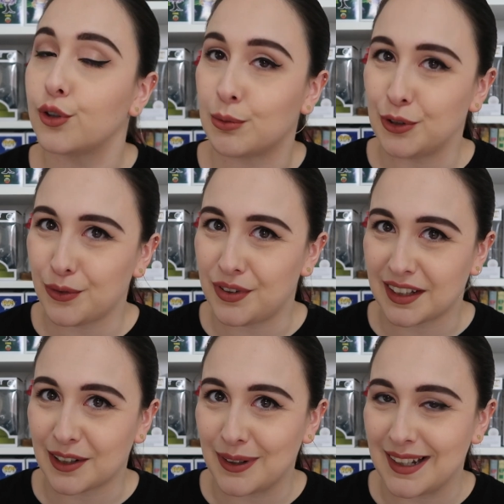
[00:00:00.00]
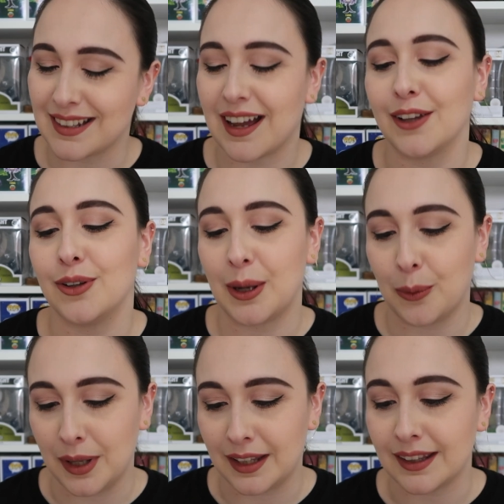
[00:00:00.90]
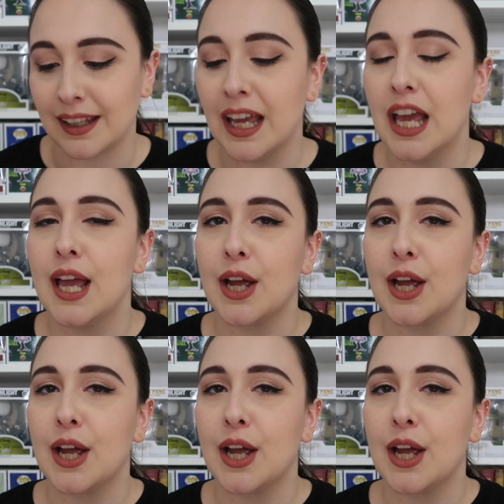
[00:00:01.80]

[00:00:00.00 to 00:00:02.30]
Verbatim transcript: sono molto fissata con le scatole quindi